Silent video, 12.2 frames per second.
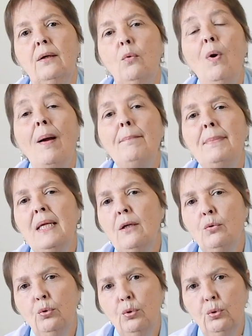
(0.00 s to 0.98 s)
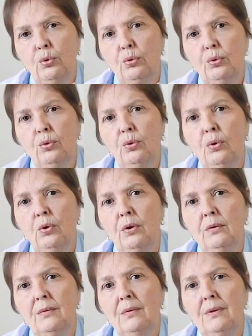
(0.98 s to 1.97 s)
o amigo do
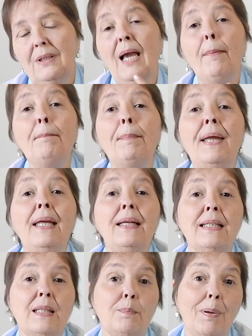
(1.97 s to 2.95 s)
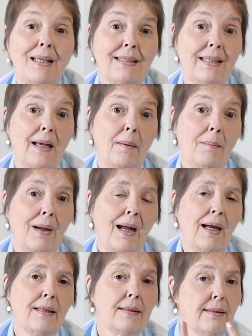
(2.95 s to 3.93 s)
tutor e apenas passa a
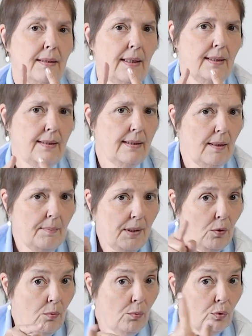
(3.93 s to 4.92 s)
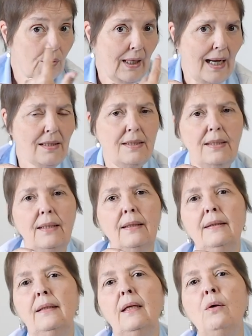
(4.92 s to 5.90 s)
amar se esse amigo mudar de
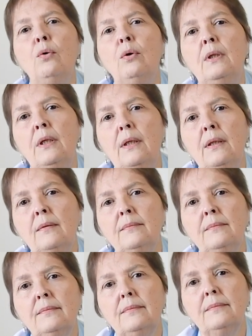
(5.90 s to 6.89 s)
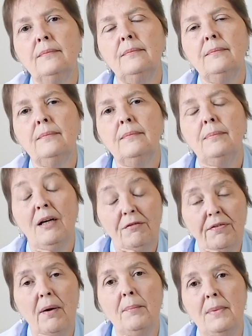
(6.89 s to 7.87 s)
categoria para a
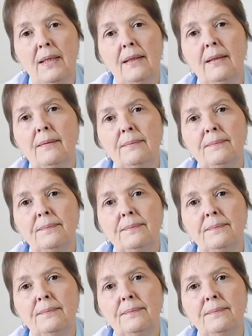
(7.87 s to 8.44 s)
família